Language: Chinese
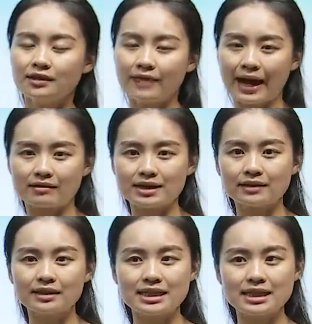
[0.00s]
和晚
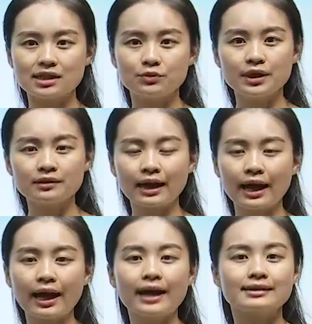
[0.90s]
上的气温
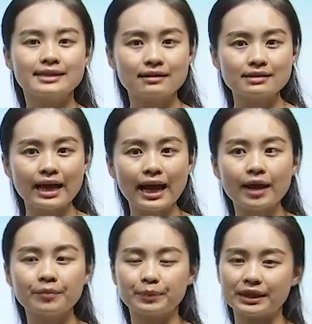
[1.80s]
呢相
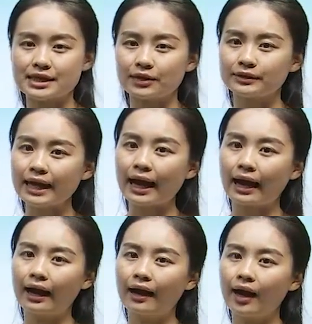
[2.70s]
差比较
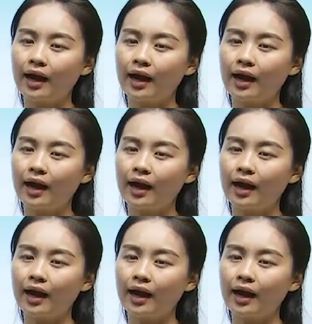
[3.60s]
大。